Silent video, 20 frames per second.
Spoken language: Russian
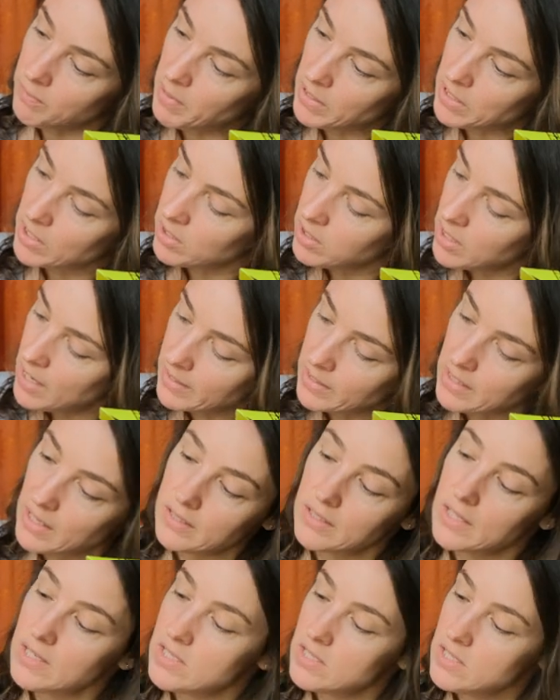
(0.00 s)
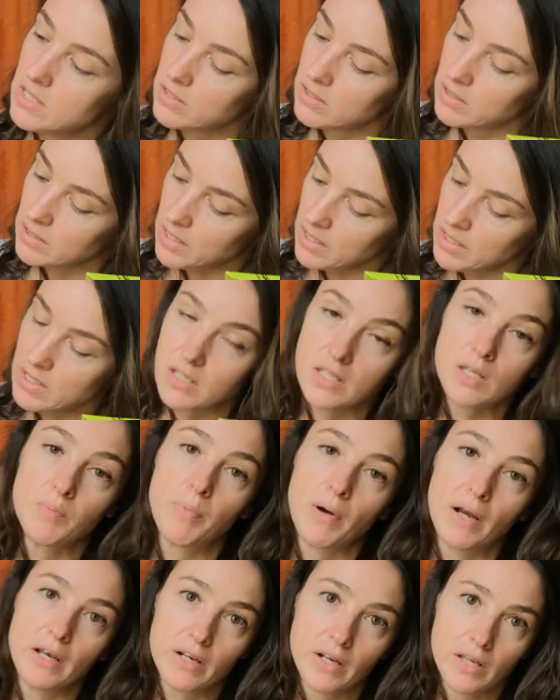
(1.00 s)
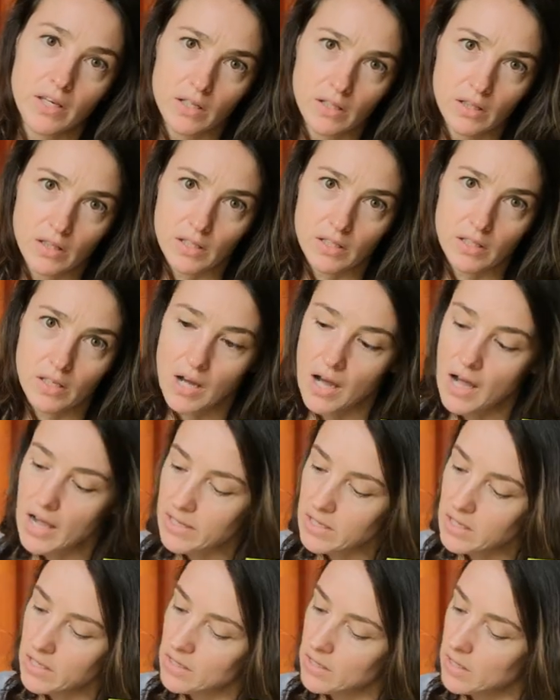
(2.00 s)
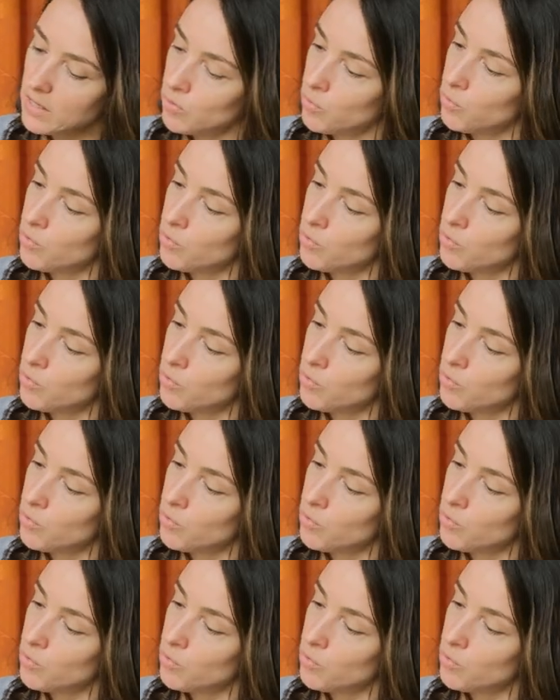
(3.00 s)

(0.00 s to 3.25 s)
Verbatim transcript: подкладка, она сделана из гипоаллергенной ткани,